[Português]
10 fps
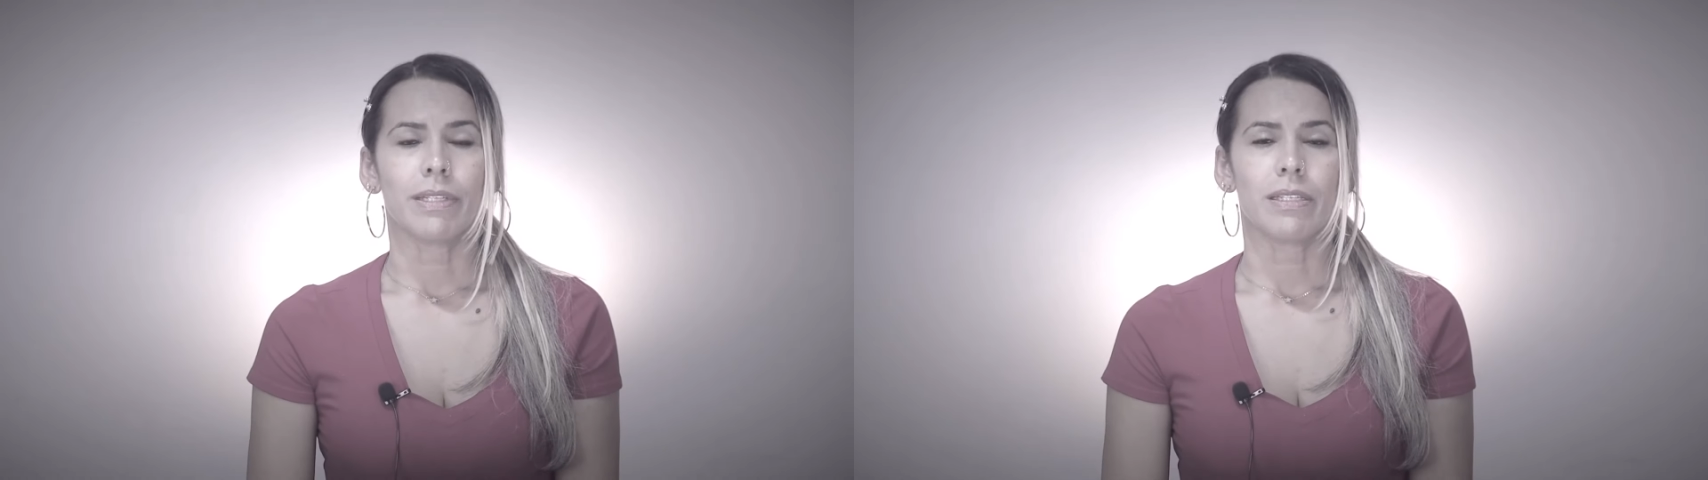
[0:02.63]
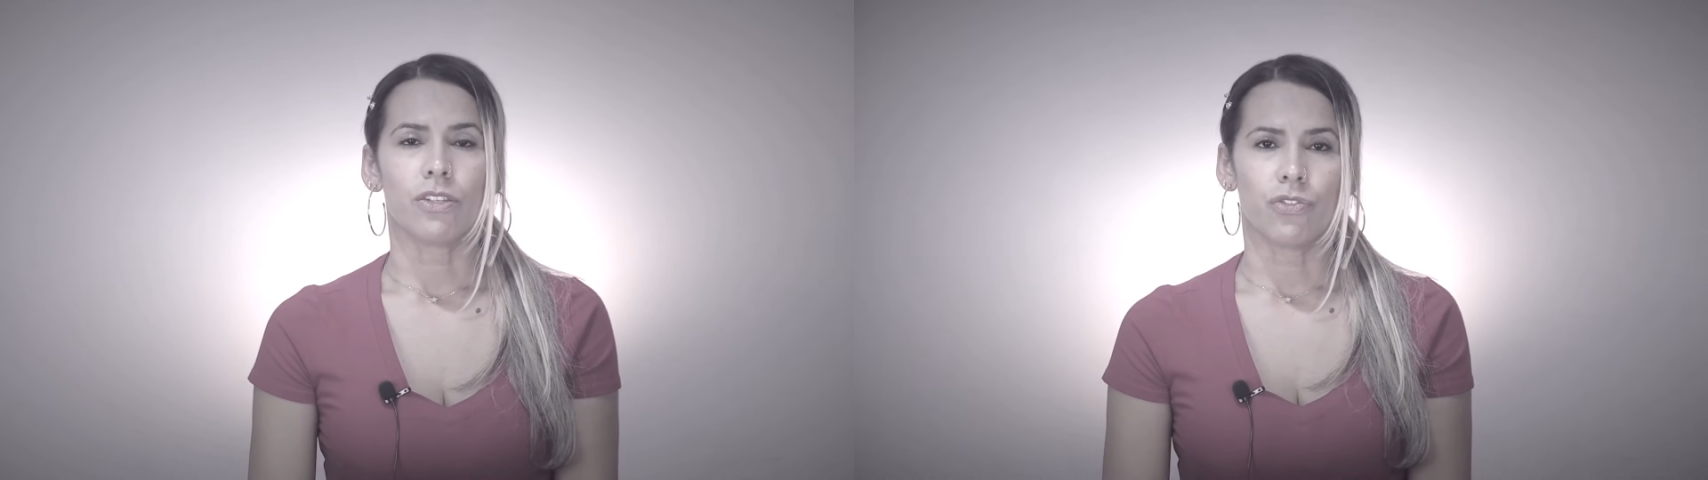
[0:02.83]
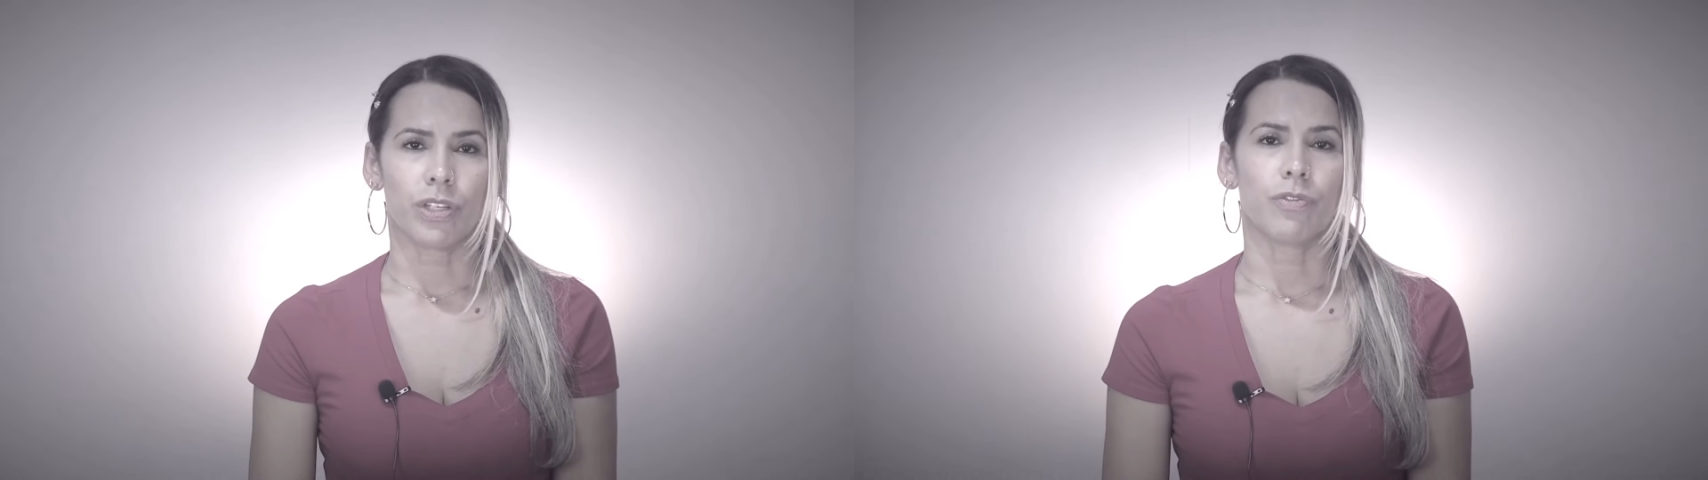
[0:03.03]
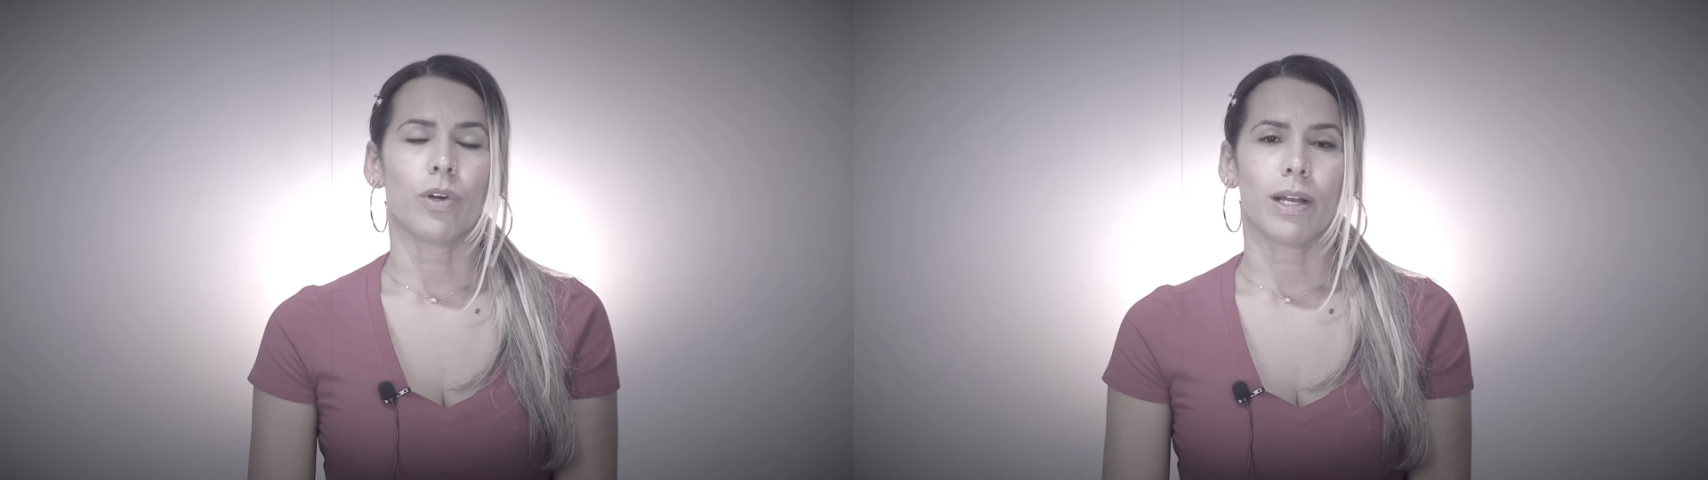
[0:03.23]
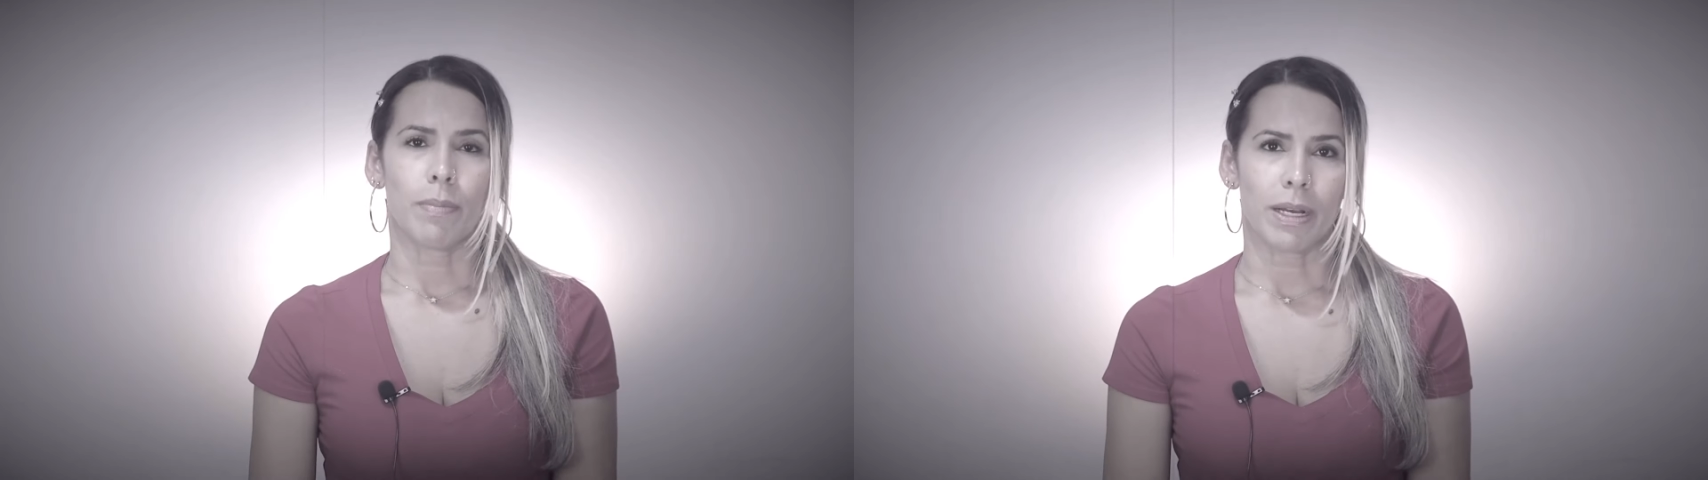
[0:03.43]
decidi que vou
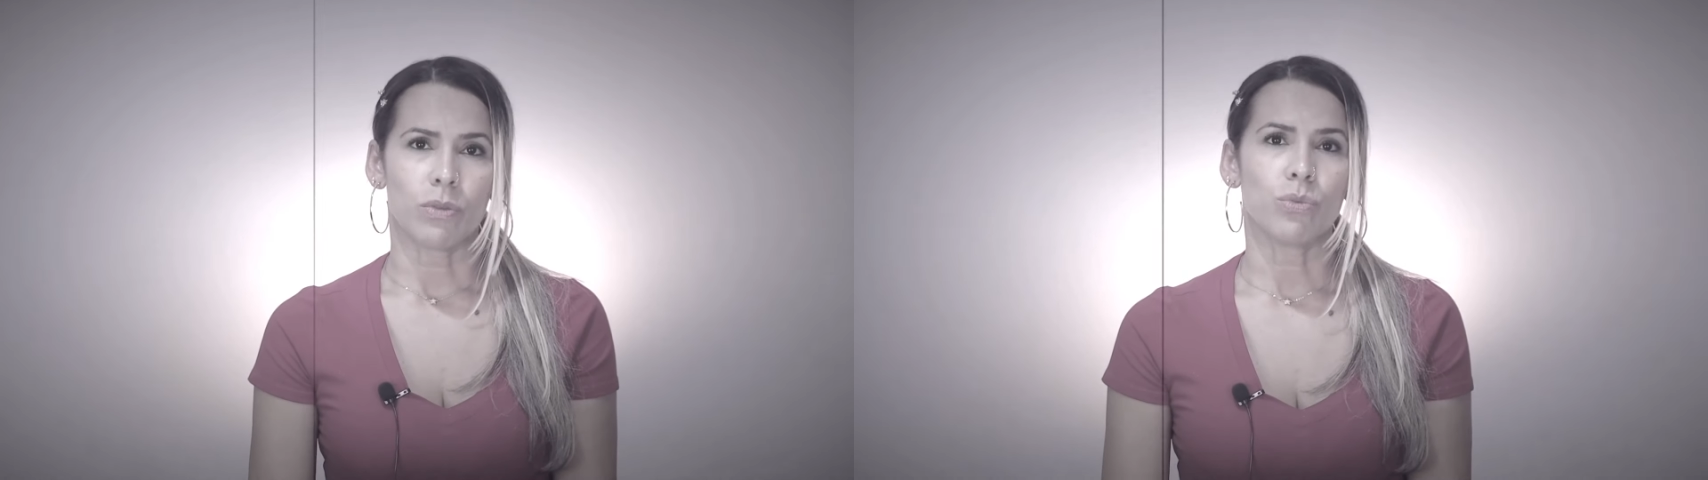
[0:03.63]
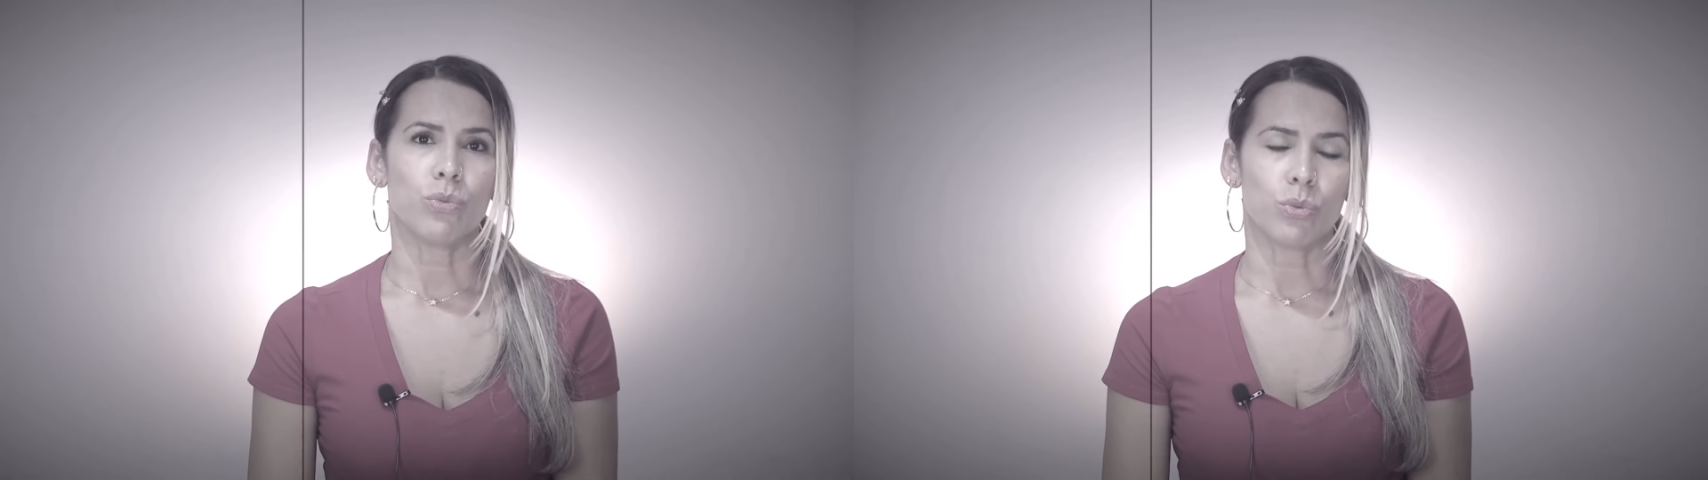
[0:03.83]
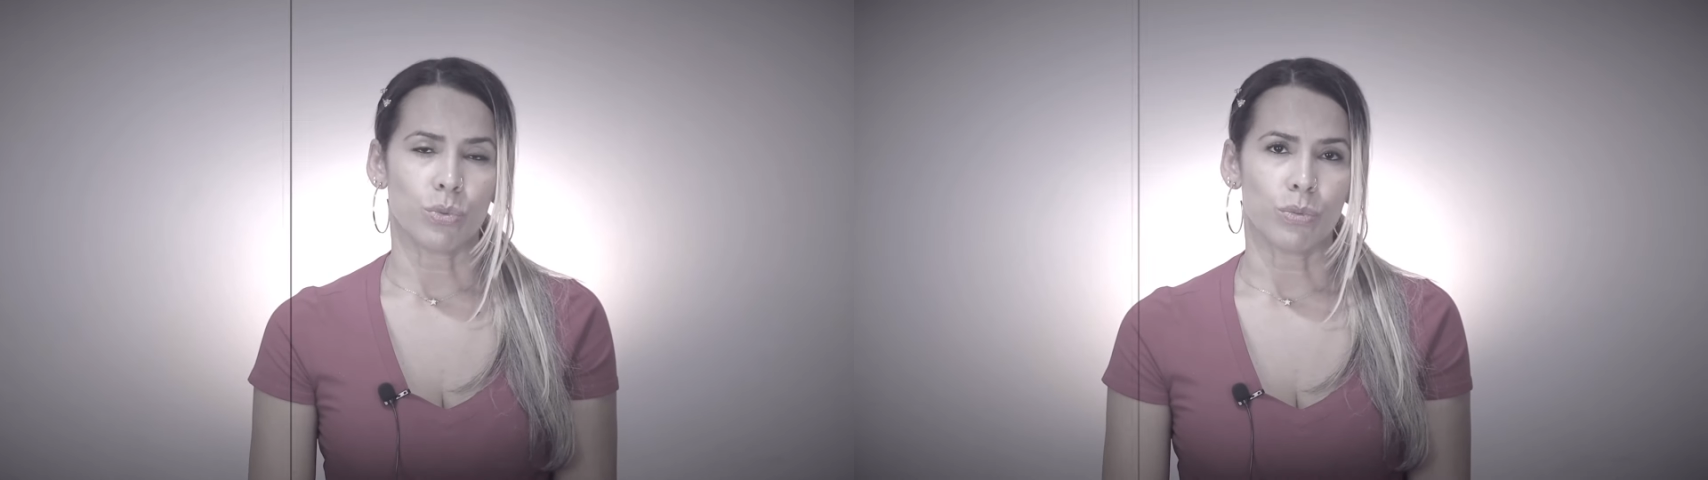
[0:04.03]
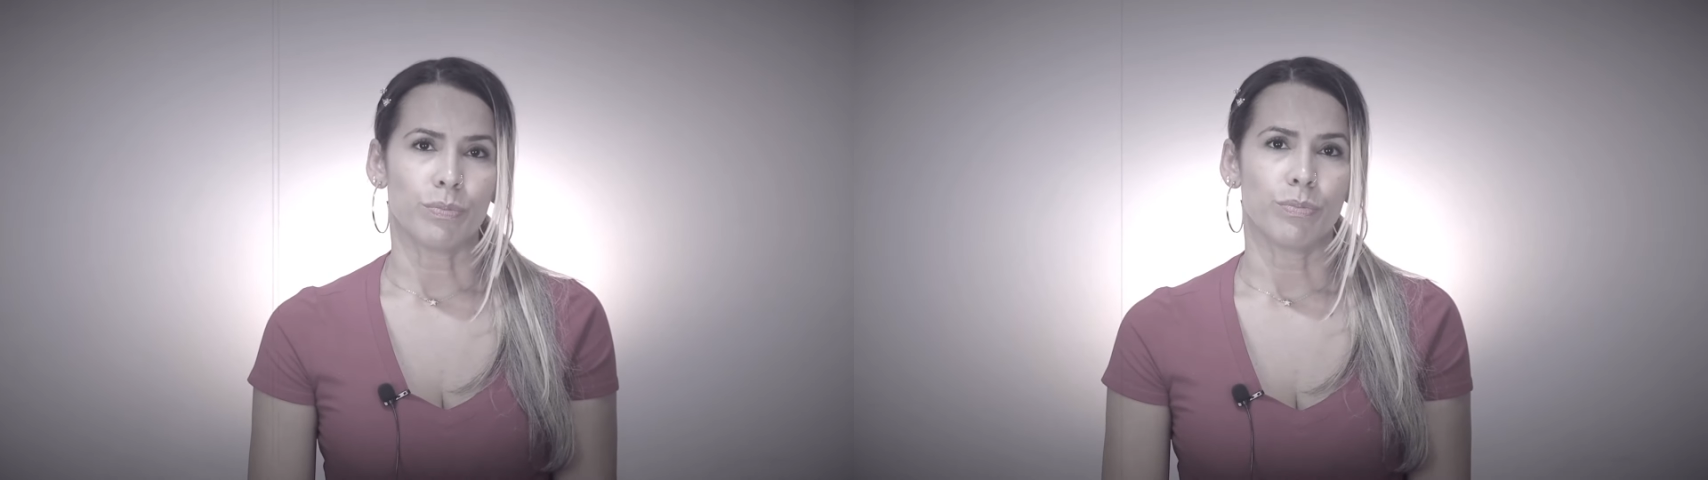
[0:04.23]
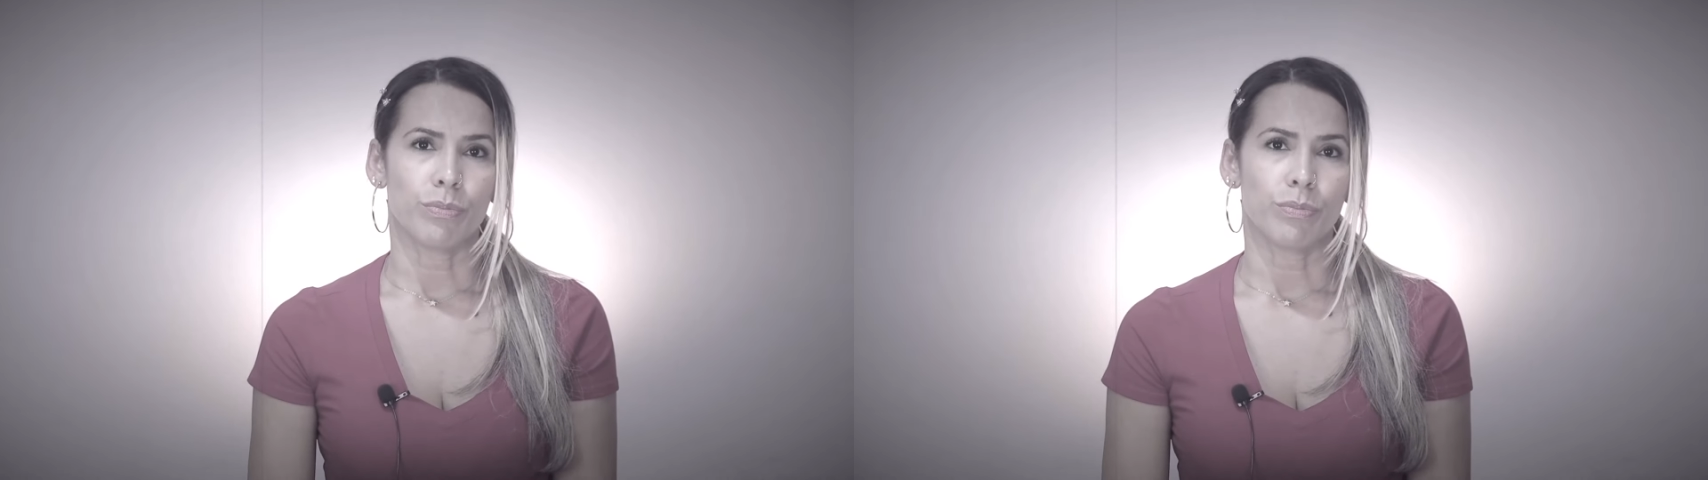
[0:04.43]
acabar com tudo.